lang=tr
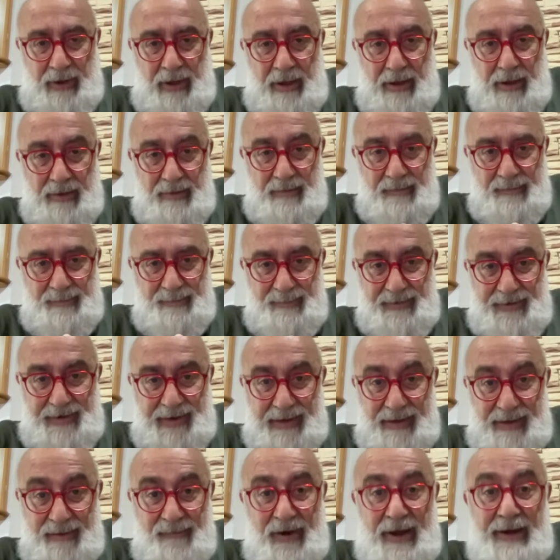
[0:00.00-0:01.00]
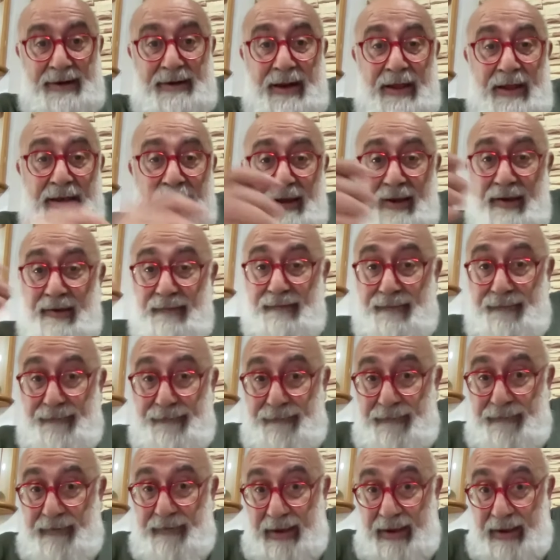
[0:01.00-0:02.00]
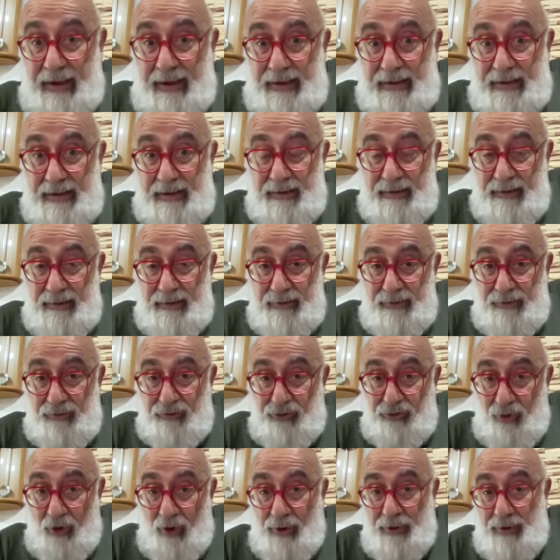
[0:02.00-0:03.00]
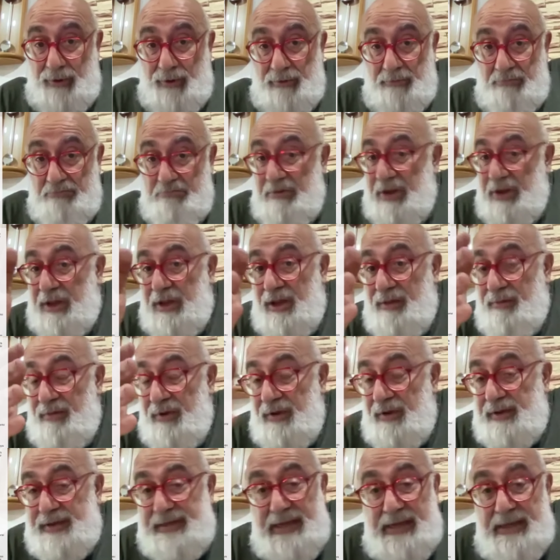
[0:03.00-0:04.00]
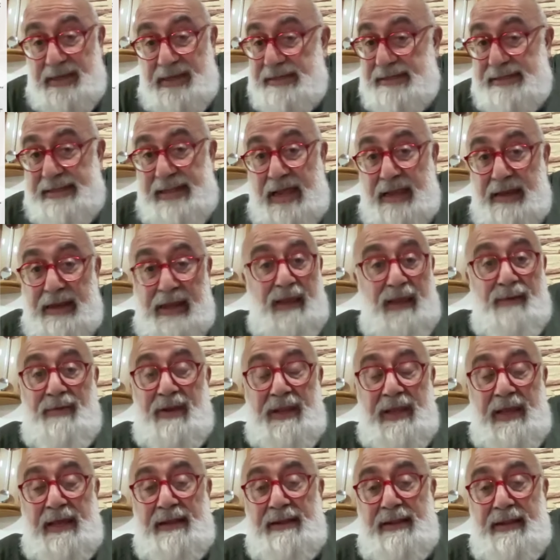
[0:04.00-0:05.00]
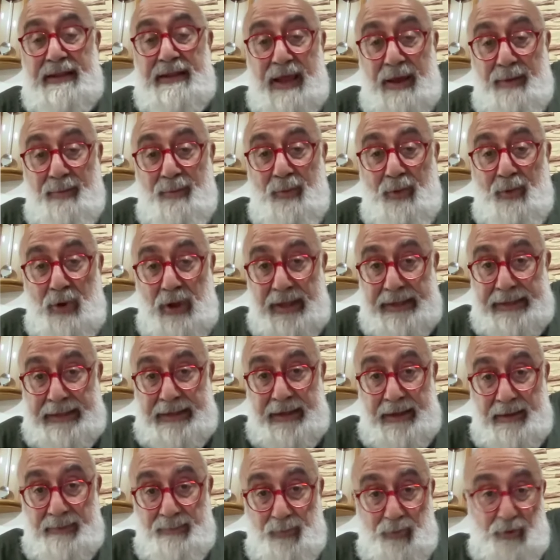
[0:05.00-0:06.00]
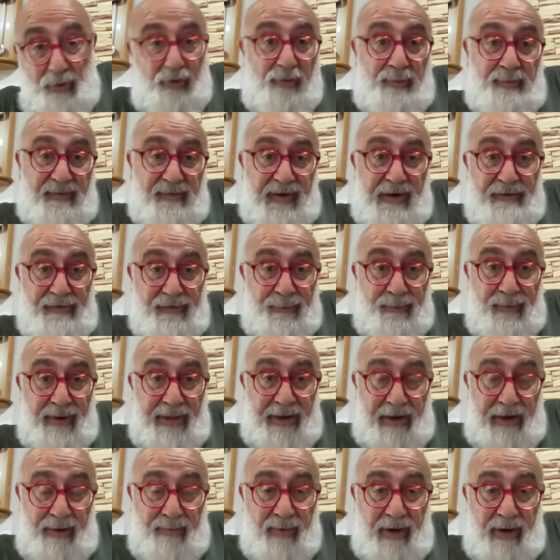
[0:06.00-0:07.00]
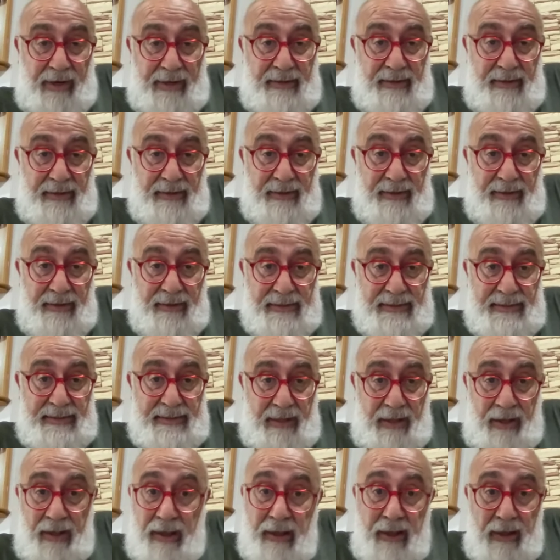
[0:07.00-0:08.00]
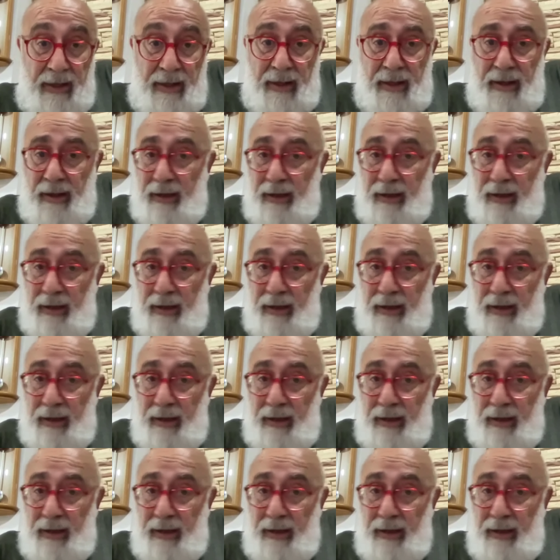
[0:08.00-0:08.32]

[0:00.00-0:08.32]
e, şeyi var ve son 2008'den 2007'den bu yana tüm seçimlere baktığınızda